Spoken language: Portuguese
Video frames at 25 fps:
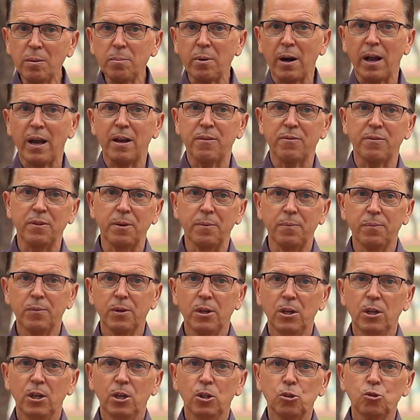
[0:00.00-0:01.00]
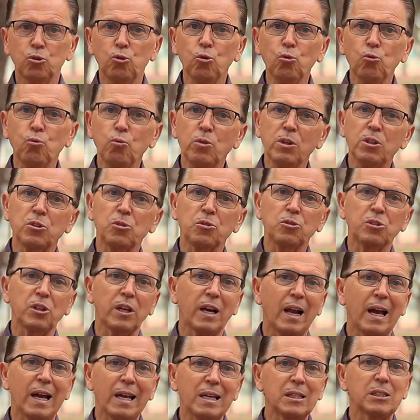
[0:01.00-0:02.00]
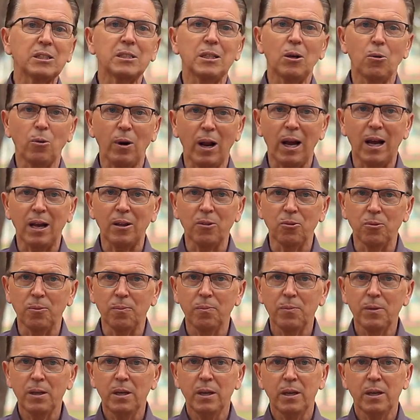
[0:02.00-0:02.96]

em breve, tudo isso será restaurado